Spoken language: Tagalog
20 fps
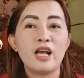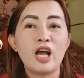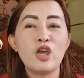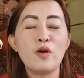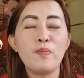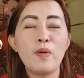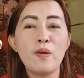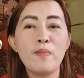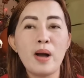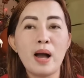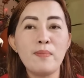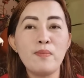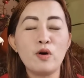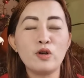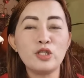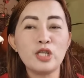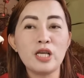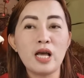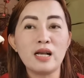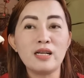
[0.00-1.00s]
Ngayon po mga
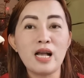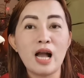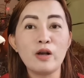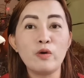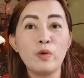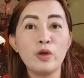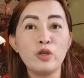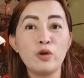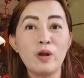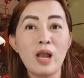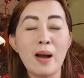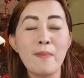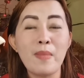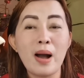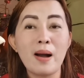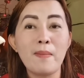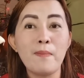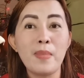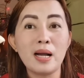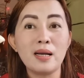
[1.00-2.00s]
bossing, ang gagawin nyo
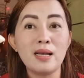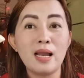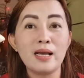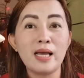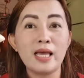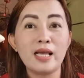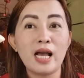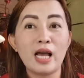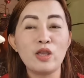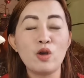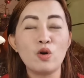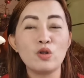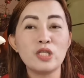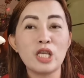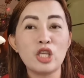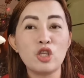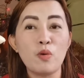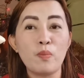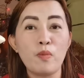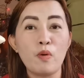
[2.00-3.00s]
lamang maglagay kayo
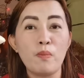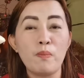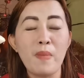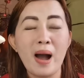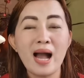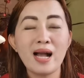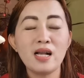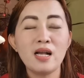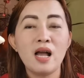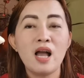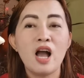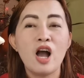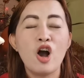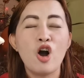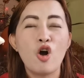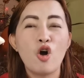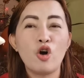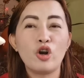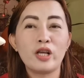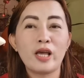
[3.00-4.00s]
sa inyong pong bag
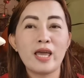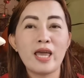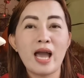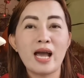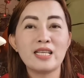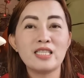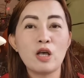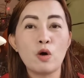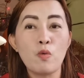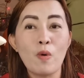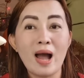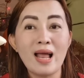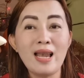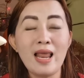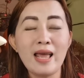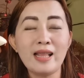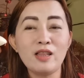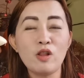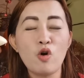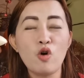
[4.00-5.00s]
or kaya sa
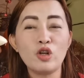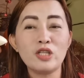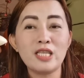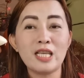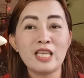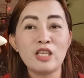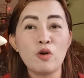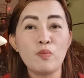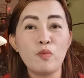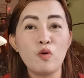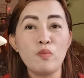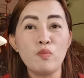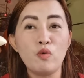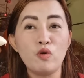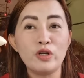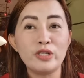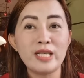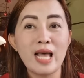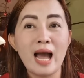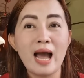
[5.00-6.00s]
wallet or sa inyong pong
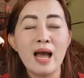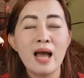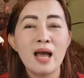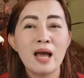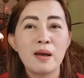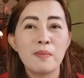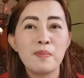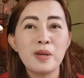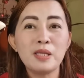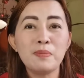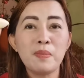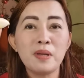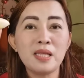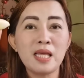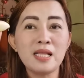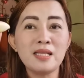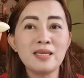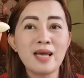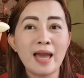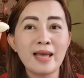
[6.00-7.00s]
bulsa.
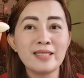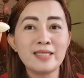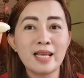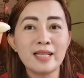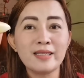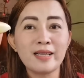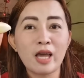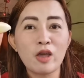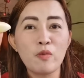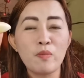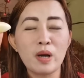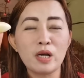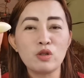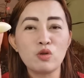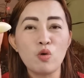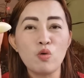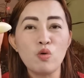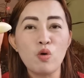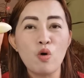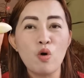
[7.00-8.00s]
Bitbitin kahit saan kayo
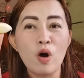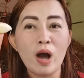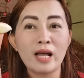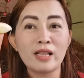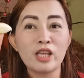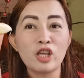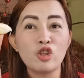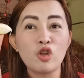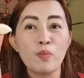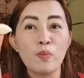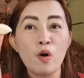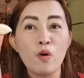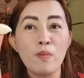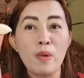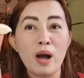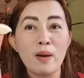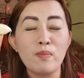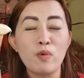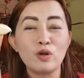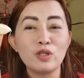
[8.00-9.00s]
magtungo at ito po
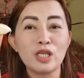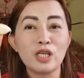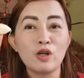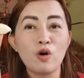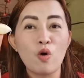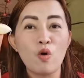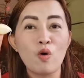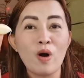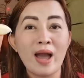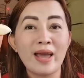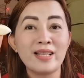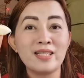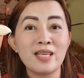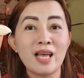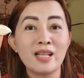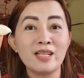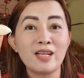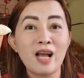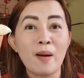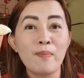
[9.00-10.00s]
mga bossing ko kahit
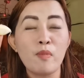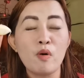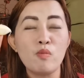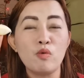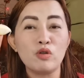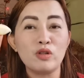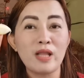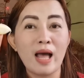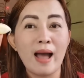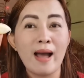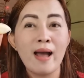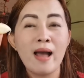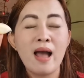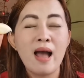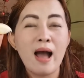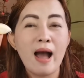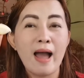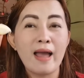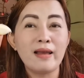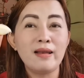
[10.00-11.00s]
saan ka pumunta
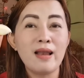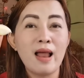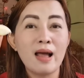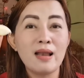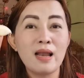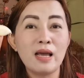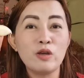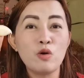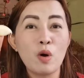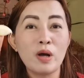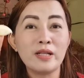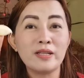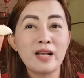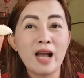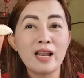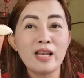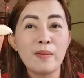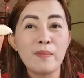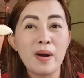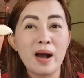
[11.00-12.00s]
ay lalayuan
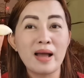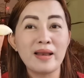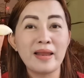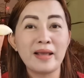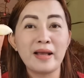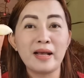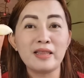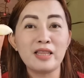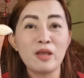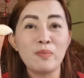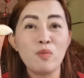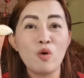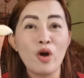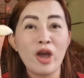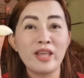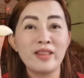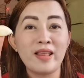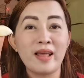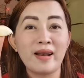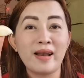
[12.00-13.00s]
ka ng mga
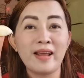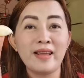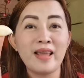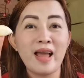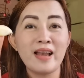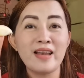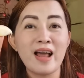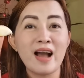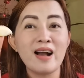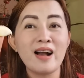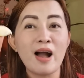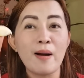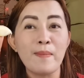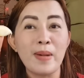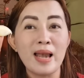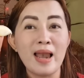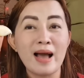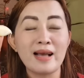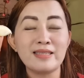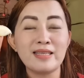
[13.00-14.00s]
negatibong enerhiya ng
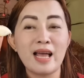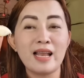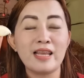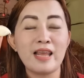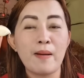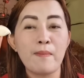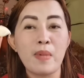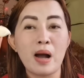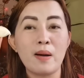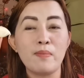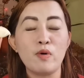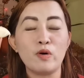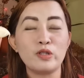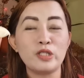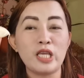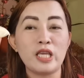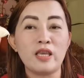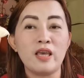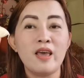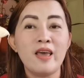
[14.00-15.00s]
kamalasan niya mga
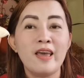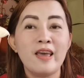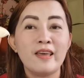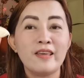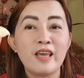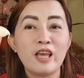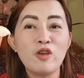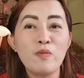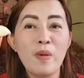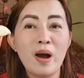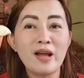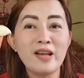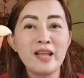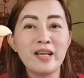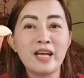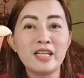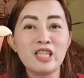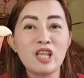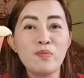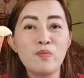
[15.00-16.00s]
bossing. Yan yung mga
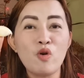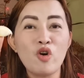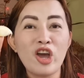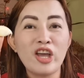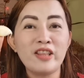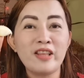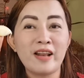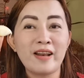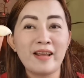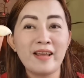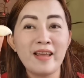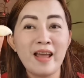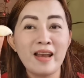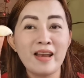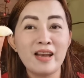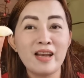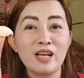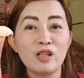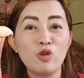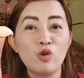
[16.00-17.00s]
negatibong enerhiya
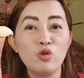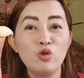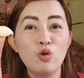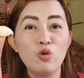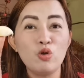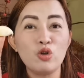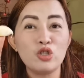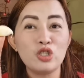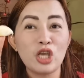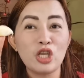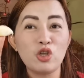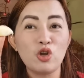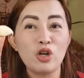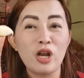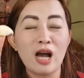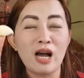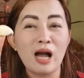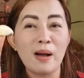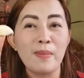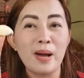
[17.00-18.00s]
na nagdudulot sa
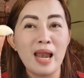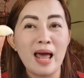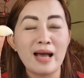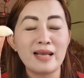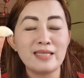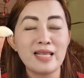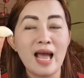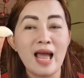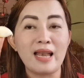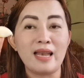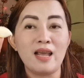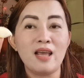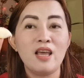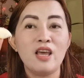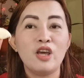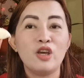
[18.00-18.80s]
inyo ng kamalasan.